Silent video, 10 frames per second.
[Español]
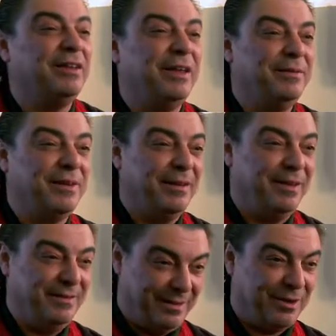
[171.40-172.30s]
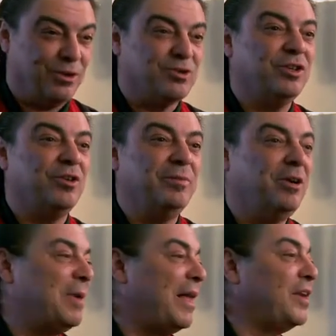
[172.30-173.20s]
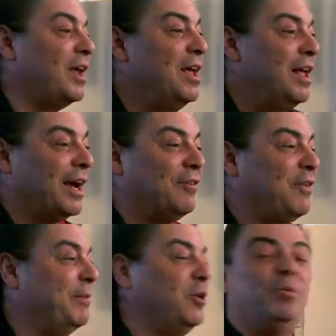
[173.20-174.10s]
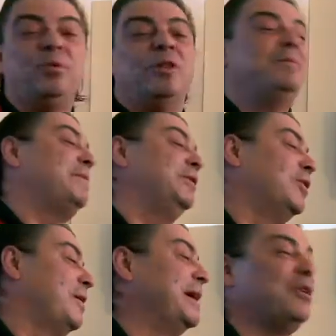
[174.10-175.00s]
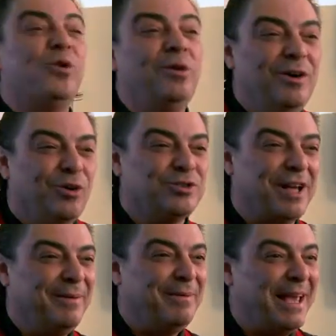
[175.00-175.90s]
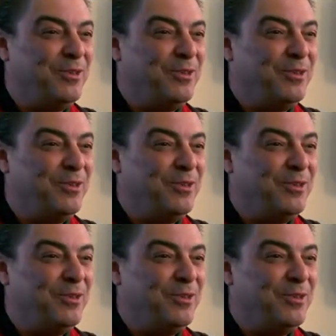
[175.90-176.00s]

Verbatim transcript: de, Rocío de mi comadre, que al flamenco puro de mi amigo Camarón, o sea, he